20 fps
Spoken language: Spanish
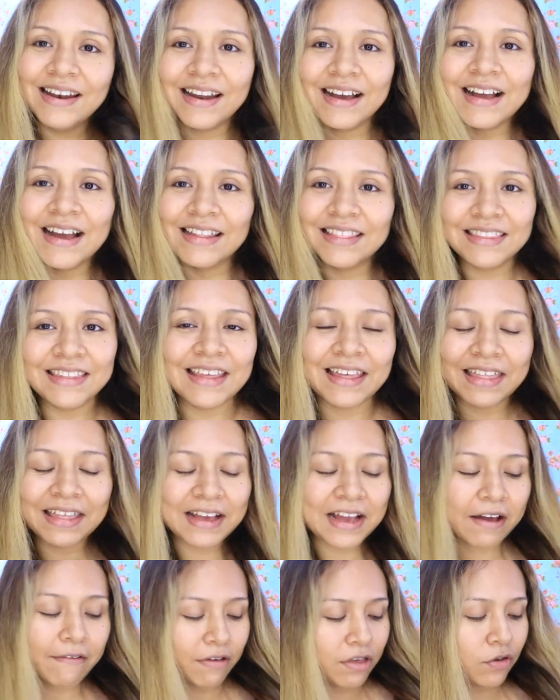la cantidad de
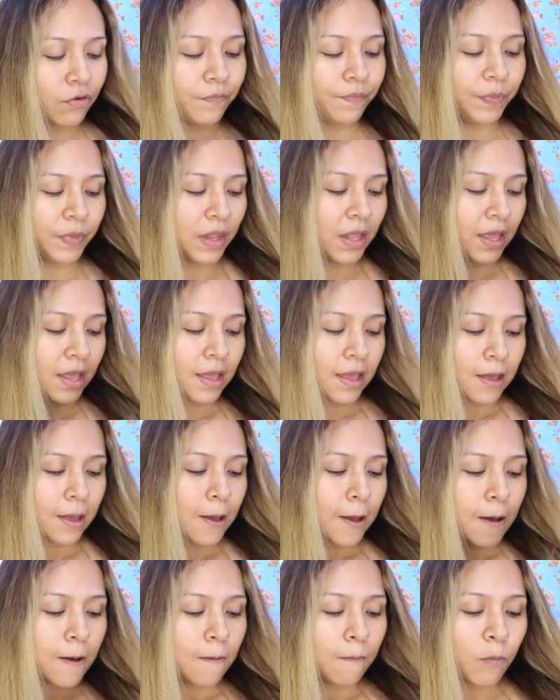cabello
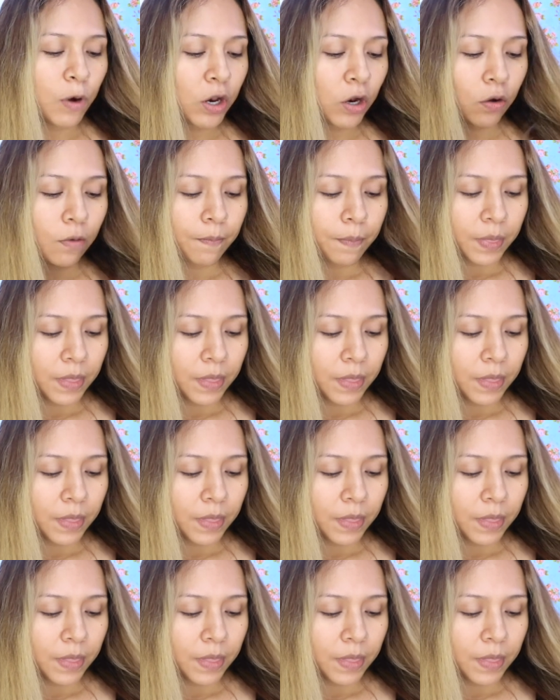bueno